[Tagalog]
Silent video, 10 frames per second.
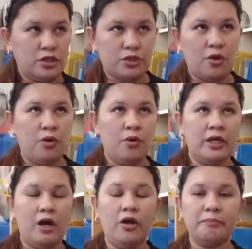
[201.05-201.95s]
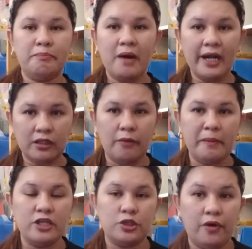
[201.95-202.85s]
So, on part of
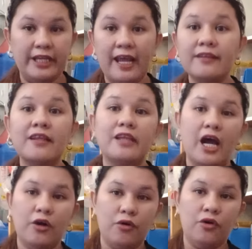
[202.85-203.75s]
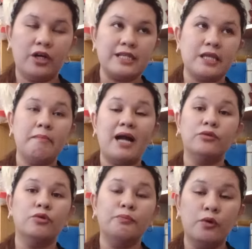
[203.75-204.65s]
HOA, naintindihan ko, kasi
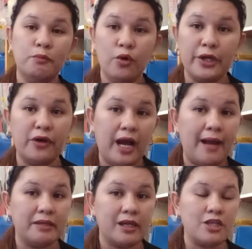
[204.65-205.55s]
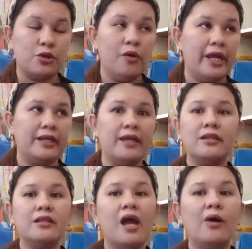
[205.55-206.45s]
bagong upo po ngayon ng aming HOA,
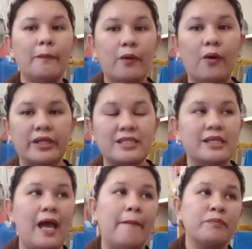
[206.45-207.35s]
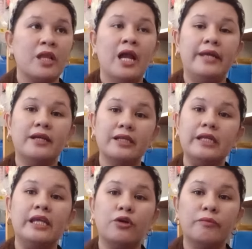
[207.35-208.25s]
naintindihan ko po na sila ay
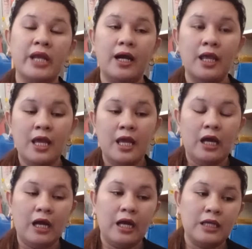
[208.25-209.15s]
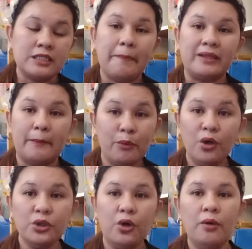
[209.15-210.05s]
naglilikom ng uh, sapat na
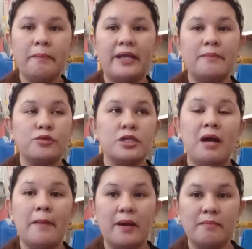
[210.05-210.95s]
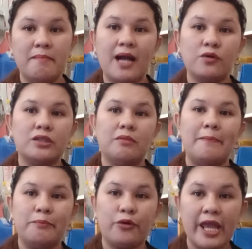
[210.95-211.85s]
pondo para po sa mga pagbabago at
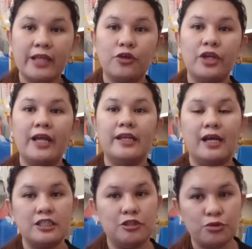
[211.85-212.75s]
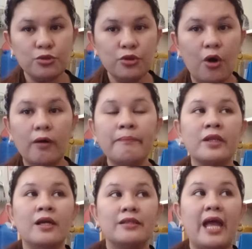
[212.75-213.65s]
mga proyekto na kanilang isinusulong
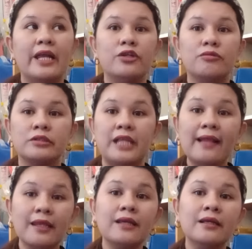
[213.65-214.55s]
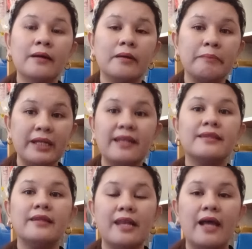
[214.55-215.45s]
dahil yung dating
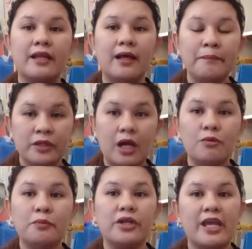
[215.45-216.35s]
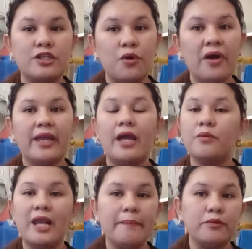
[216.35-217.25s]
pinalitan nila na nakaupo na HOA ay
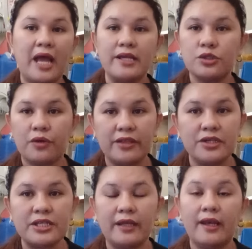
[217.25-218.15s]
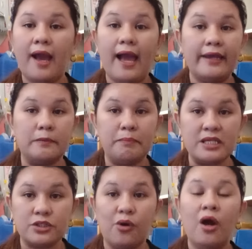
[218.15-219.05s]
wala pong naisurrender sa kanila kahit
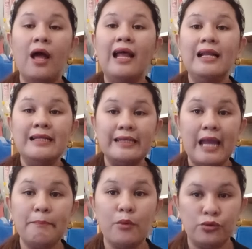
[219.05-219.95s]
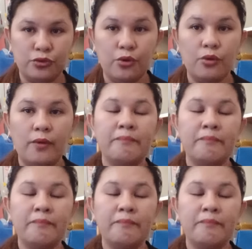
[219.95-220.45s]
piso na pondo.